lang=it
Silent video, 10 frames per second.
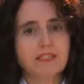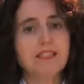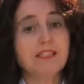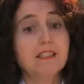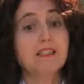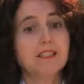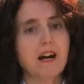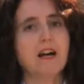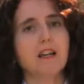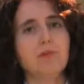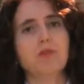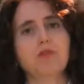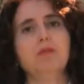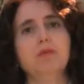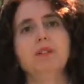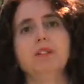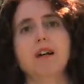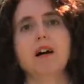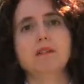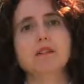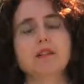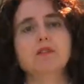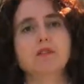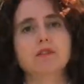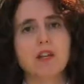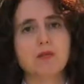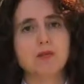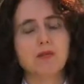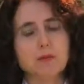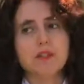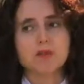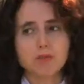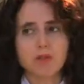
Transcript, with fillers: ti ridà la possibilità ecco, di fare quei movimenti.